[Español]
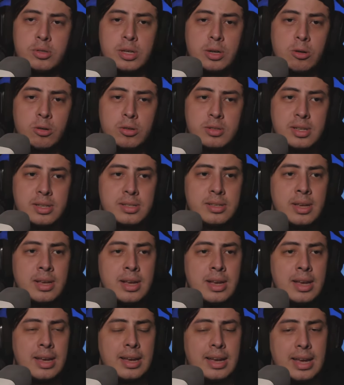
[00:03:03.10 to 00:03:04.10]
y cosas
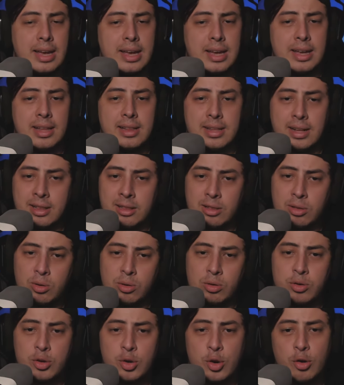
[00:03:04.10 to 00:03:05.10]
que tanto
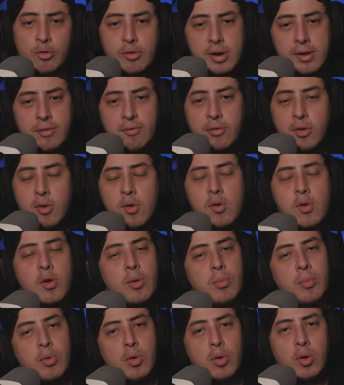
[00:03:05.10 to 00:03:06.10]
yo rifo
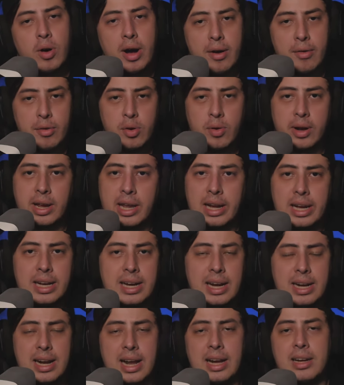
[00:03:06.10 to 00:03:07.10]
como abro en el
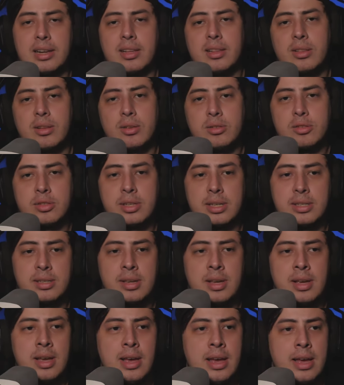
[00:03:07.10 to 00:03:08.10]
canal. Entonces,
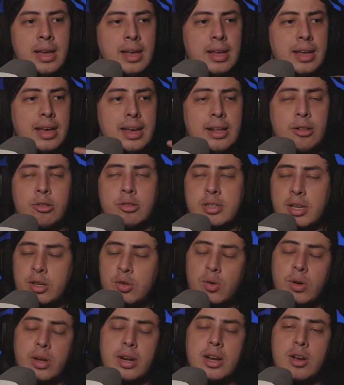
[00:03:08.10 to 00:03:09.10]
eh, nos
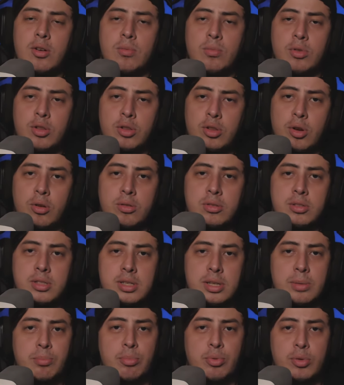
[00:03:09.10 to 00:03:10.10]
ayudaría un montón
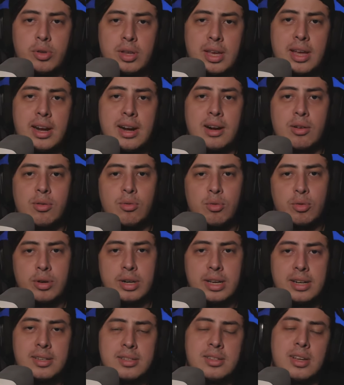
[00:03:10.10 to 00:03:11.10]
si pudieran
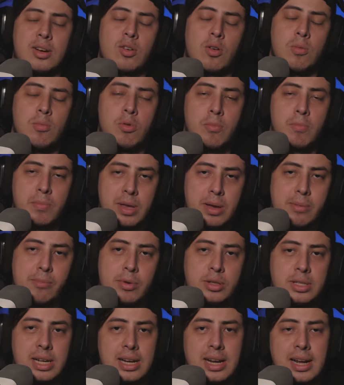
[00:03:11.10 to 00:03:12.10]
unirse como
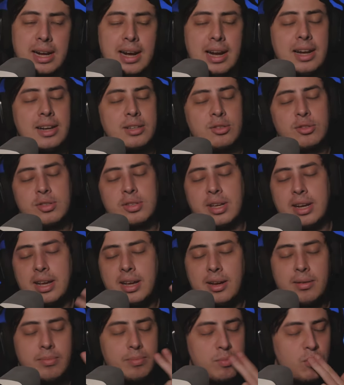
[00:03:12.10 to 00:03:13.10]
miembros del canal. Eso
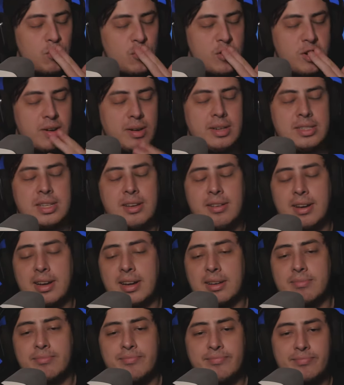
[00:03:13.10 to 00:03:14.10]
sería así,
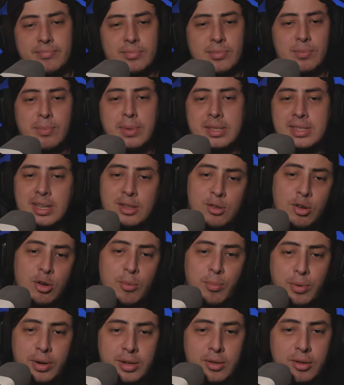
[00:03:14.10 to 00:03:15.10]
Un besito, lo
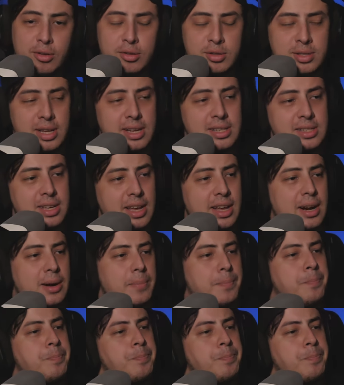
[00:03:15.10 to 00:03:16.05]
ponen donde ustedes quieran.